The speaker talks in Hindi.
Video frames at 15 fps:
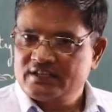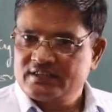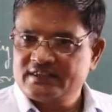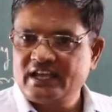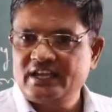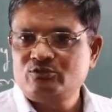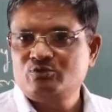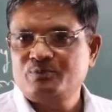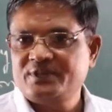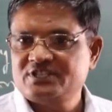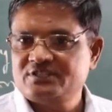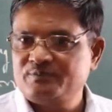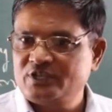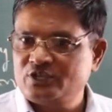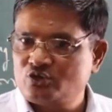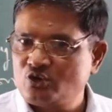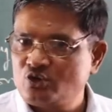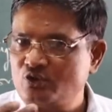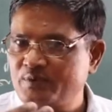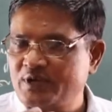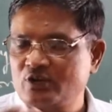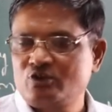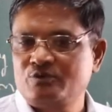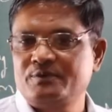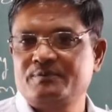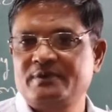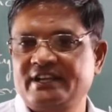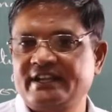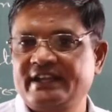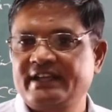दायित्व पक्ष में दो भागों में
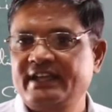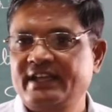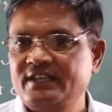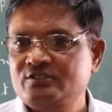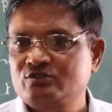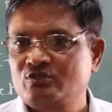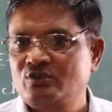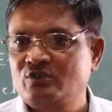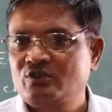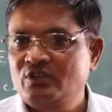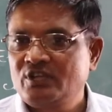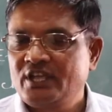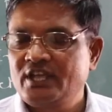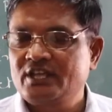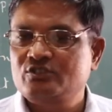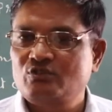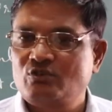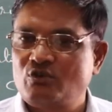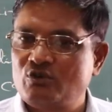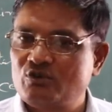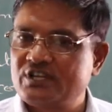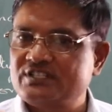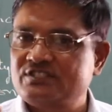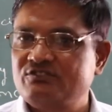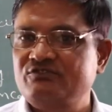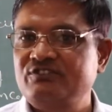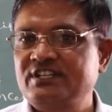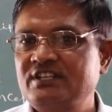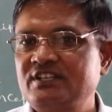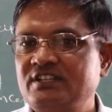बांटा गया है इसको एक तो ओनर्स
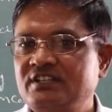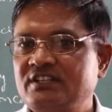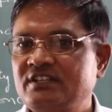इक्विटी